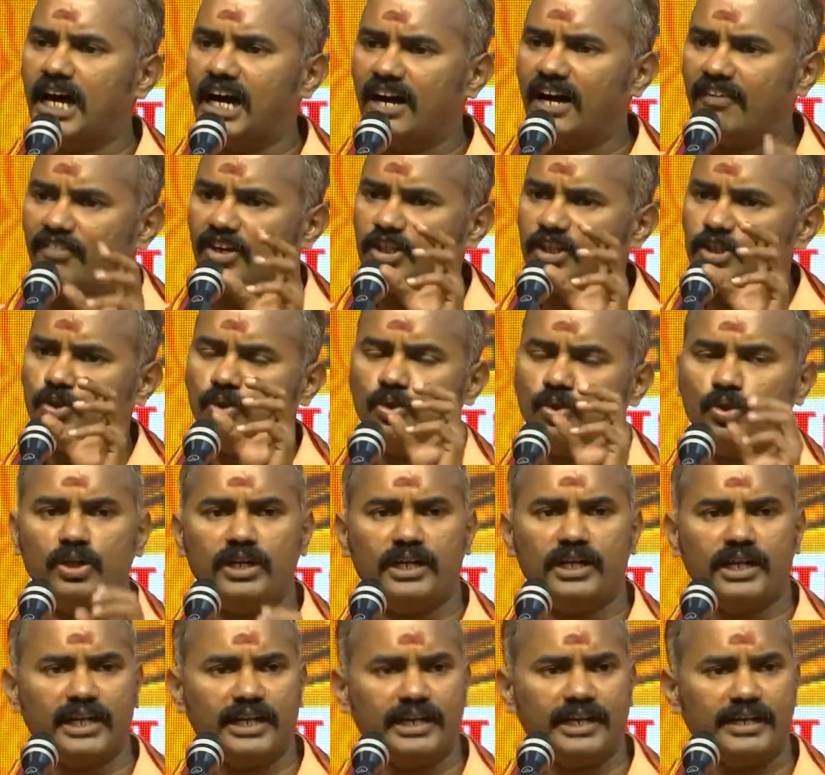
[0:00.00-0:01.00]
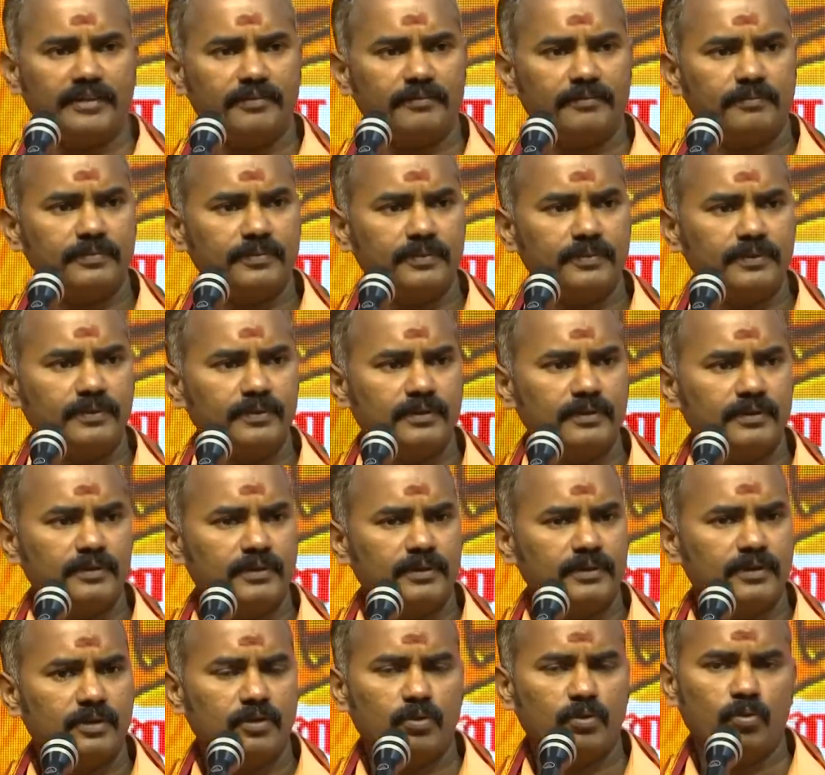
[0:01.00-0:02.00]
அவதூறுகளை
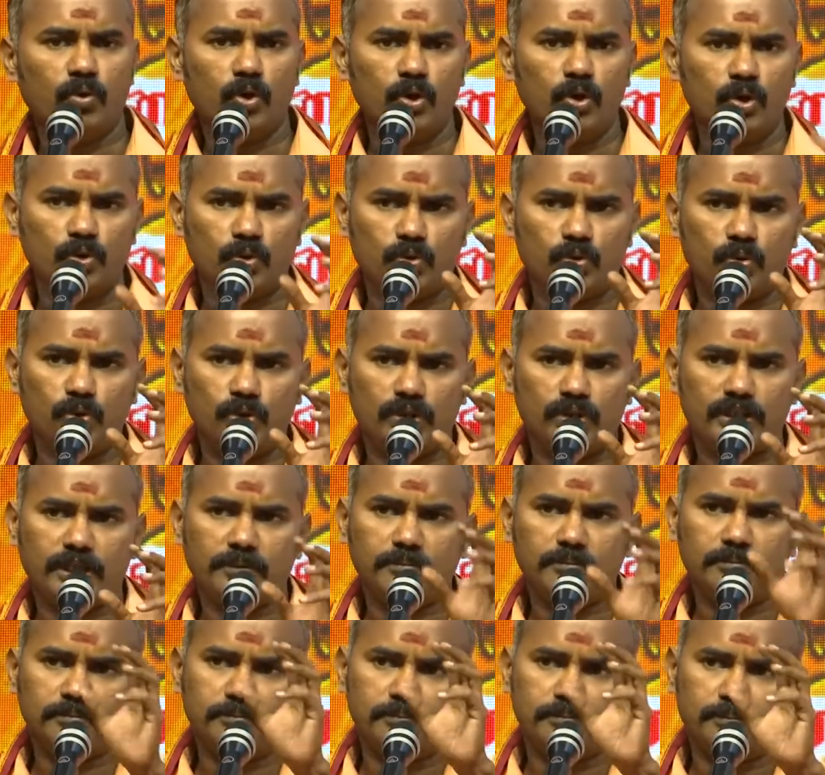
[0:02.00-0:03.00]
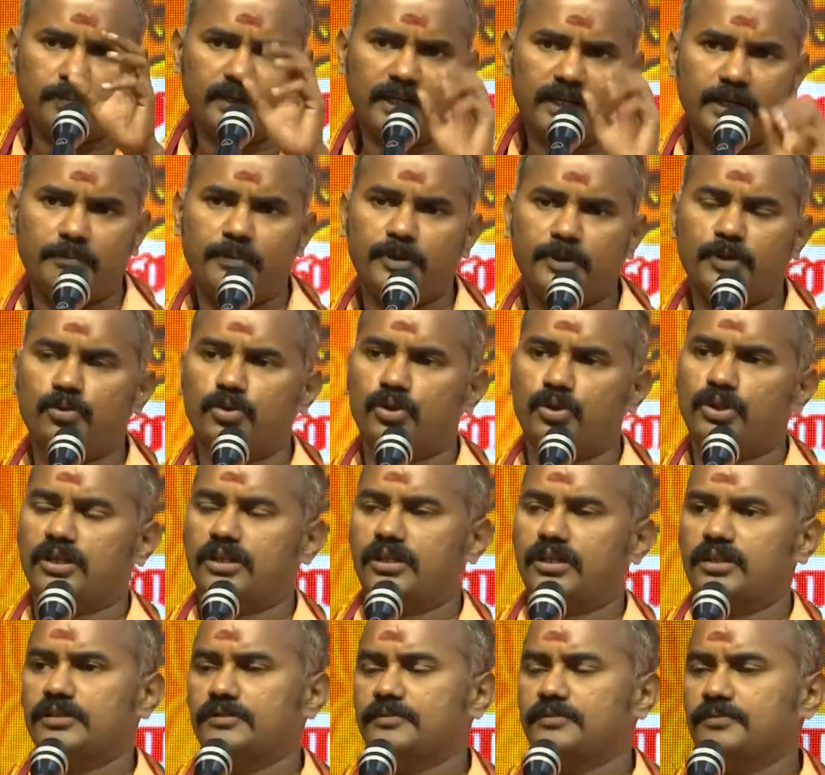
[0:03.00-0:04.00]
ஒரு கூட்டம் பரப்பிக்
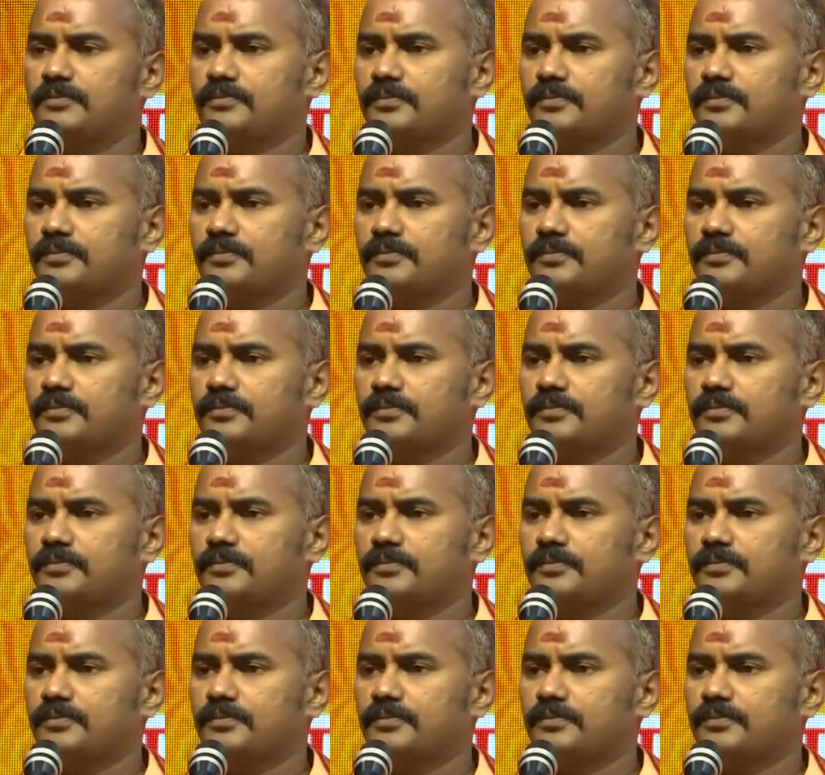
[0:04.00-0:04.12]
கொண்டிருக்கிறது